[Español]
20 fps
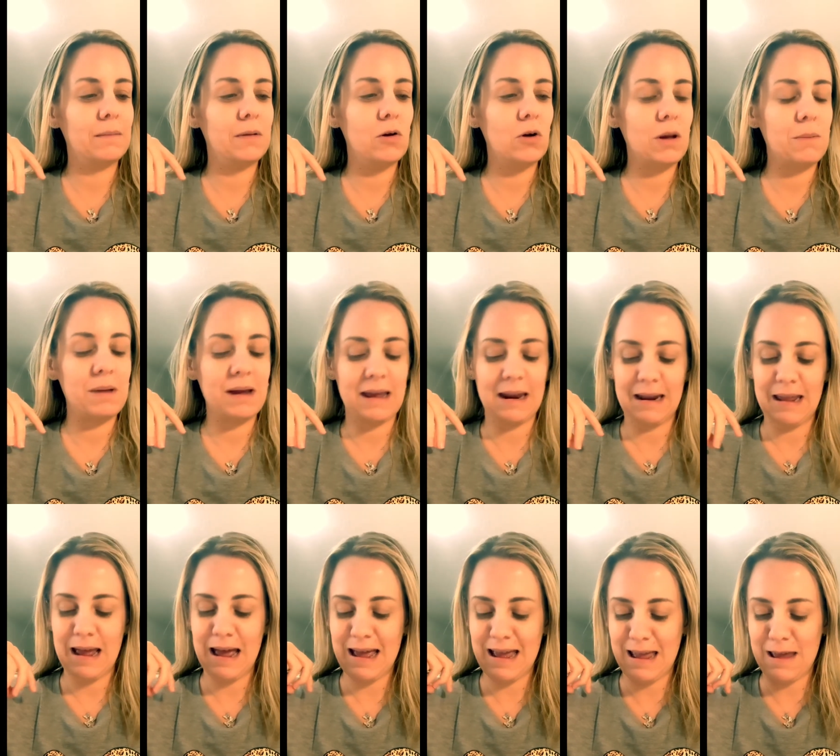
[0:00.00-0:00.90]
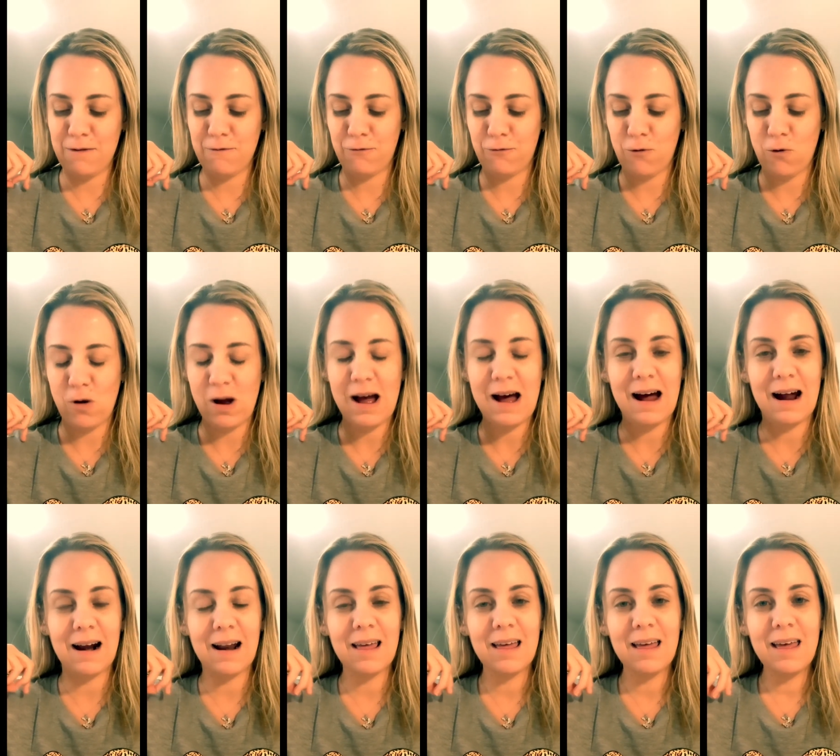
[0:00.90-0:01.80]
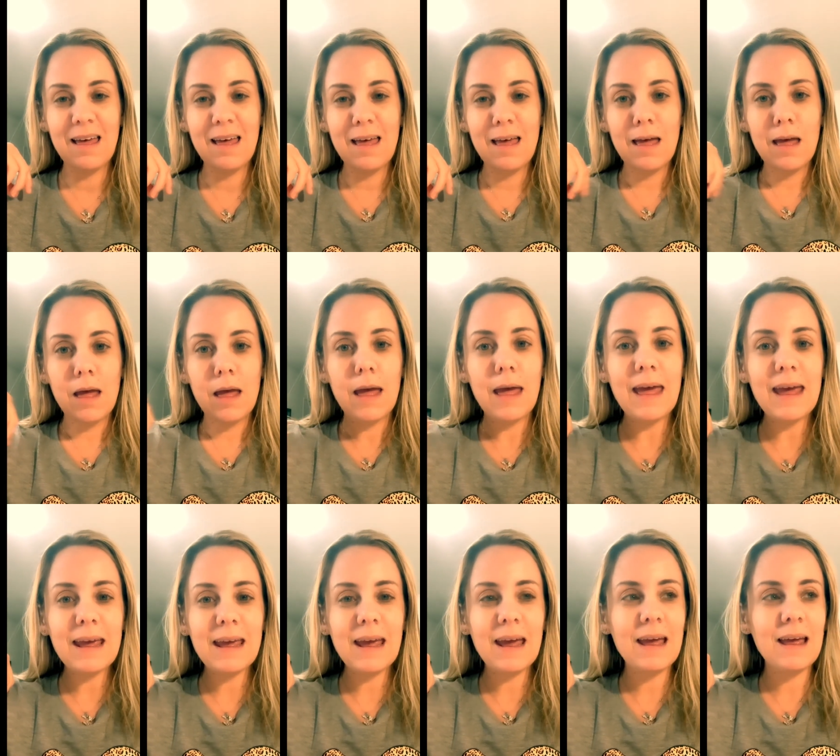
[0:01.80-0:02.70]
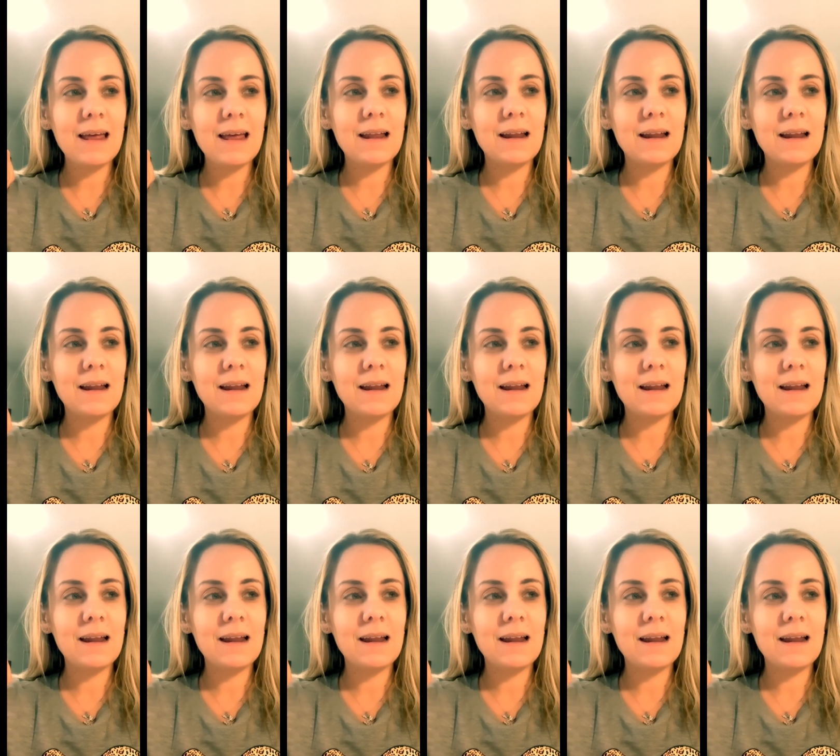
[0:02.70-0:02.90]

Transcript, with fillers: lo que me quería enfocar, es que